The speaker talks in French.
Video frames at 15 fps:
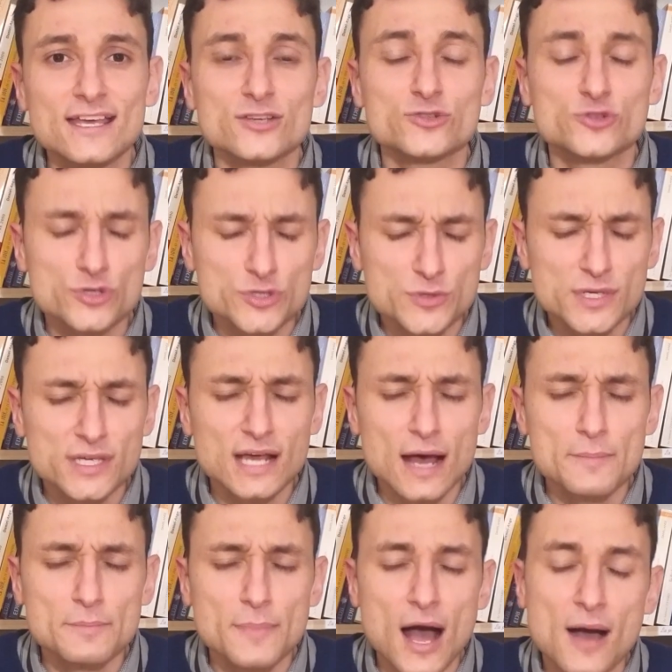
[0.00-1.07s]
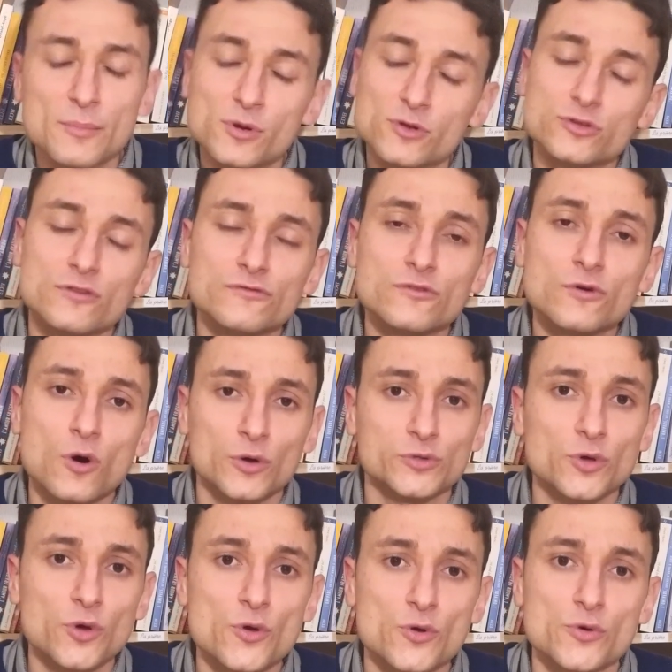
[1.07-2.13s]
je suis capable de vous
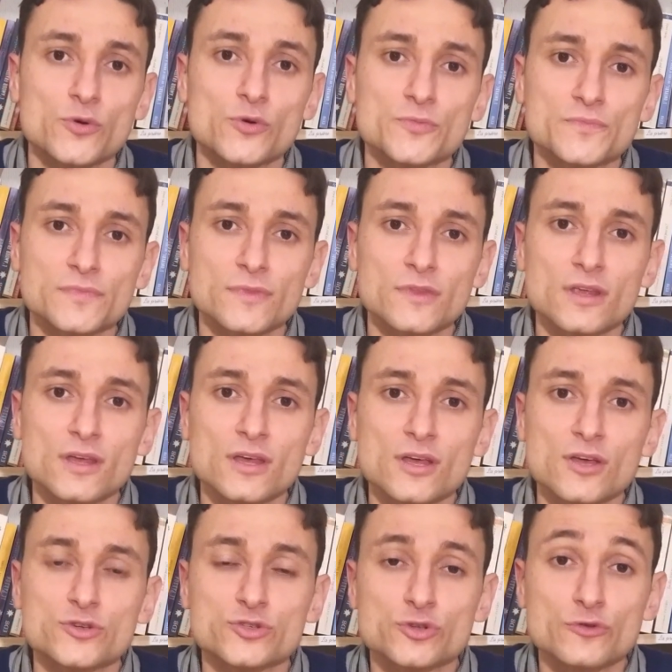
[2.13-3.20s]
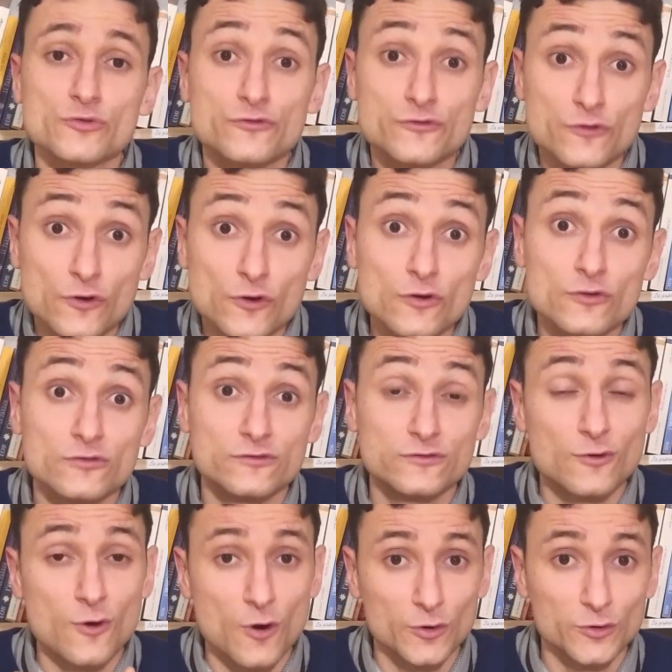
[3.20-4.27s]
rendre heureux. Je veux
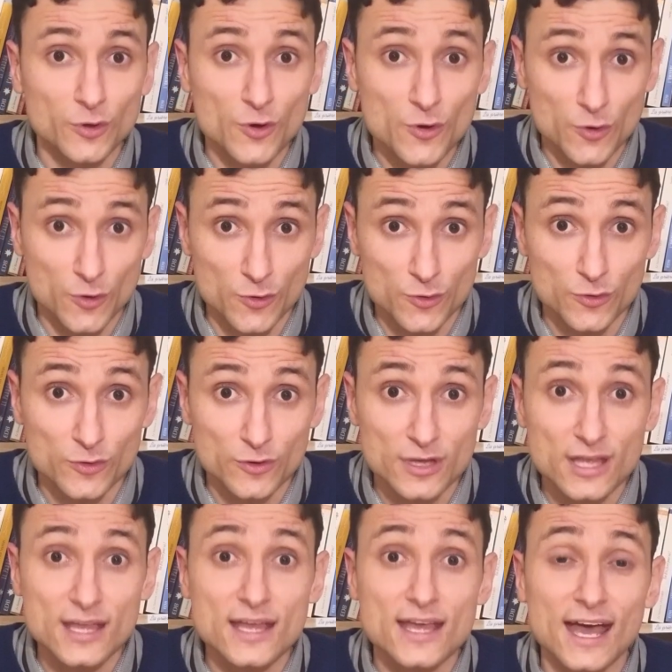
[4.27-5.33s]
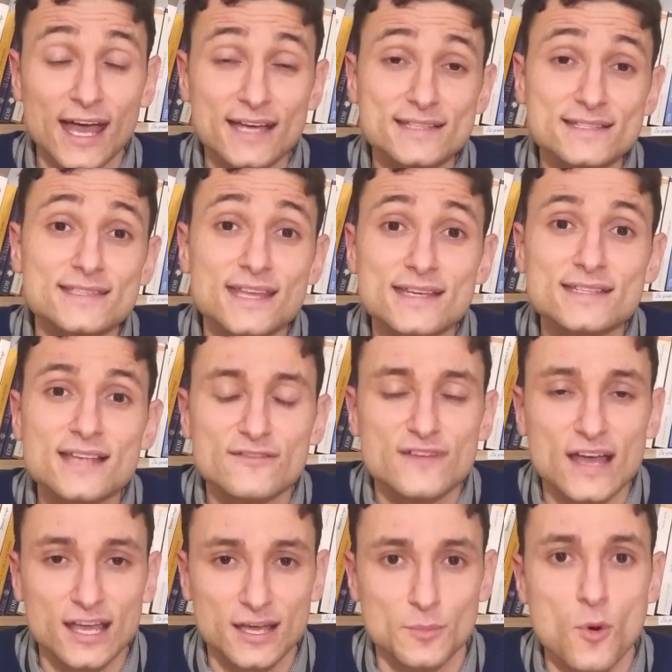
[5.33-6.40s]
vous rendre heureux. Restez
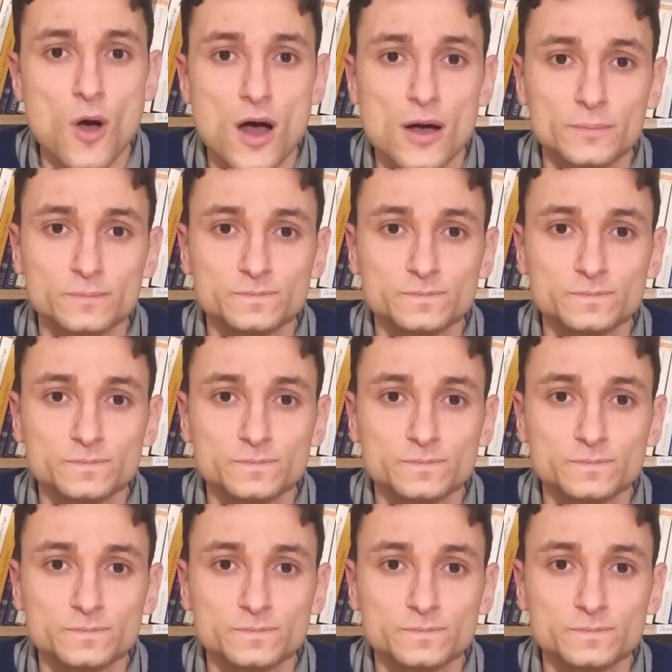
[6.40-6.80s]
avec moi.